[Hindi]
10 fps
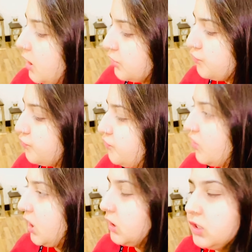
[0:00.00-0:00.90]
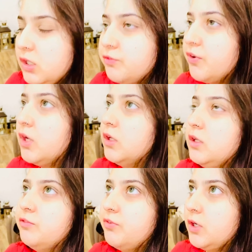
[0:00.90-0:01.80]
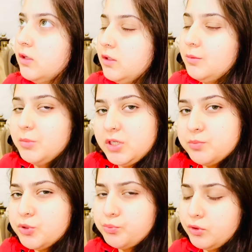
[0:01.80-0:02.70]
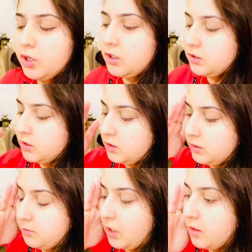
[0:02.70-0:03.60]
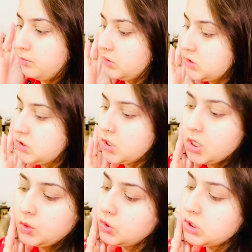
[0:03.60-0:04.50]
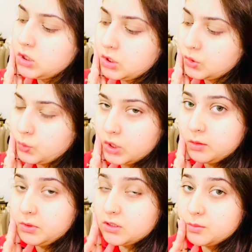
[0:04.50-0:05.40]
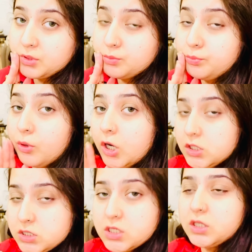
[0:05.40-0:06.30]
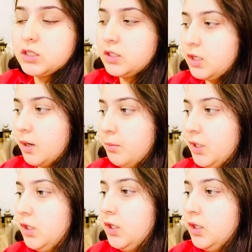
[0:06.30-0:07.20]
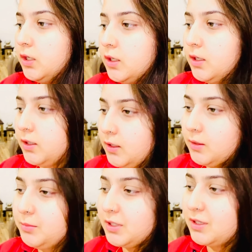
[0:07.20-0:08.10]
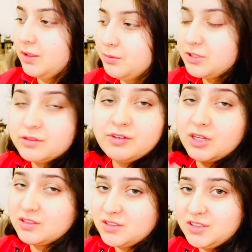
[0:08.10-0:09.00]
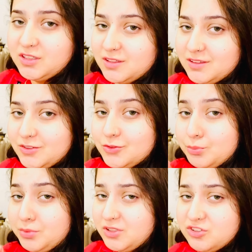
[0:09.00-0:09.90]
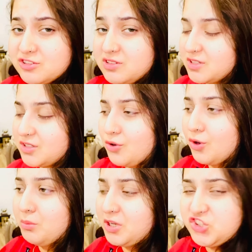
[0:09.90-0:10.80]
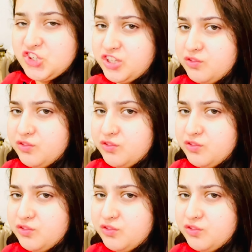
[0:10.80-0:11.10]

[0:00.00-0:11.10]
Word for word: आज फाइनली फाइनली फाइनली मेरी पोपो आ रही हैं मैं बस तैयार होने लगी हूँ एंड मेरी तबीयत बहुत ही ज़्यादा ख़राब है एंड मेरे गले में से आवाज़ नहीं निकल रही सो प्लीज़ जस्ट इग्नोर माई शिटी